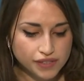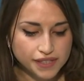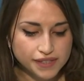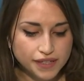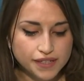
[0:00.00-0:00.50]

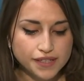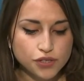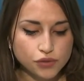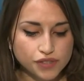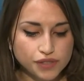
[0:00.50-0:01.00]
Ici, les
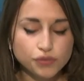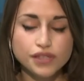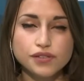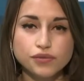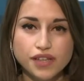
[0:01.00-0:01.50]
échantillons
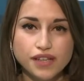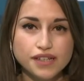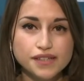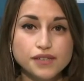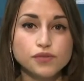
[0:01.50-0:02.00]
qui sont
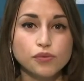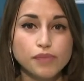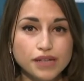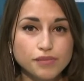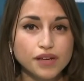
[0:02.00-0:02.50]
analysés sont
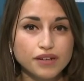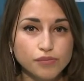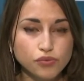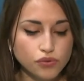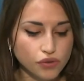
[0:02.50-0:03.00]
bel et bien les
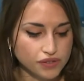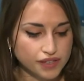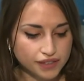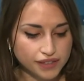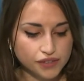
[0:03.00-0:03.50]
plus euh,
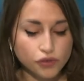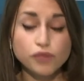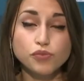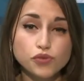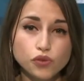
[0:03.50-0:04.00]
inquiétants. Et
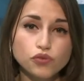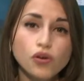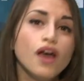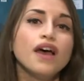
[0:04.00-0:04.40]
puis surtout,